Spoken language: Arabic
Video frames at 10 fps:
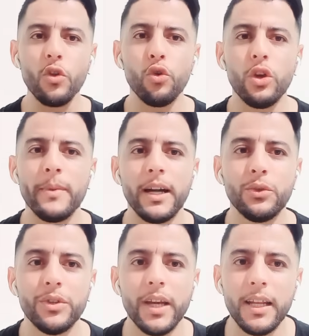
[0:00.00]
واللي ما
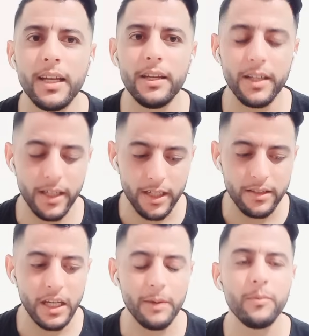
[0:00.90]
عنده دليل
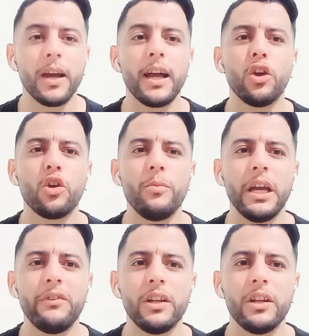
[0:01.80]
كذاب خليكم معايا في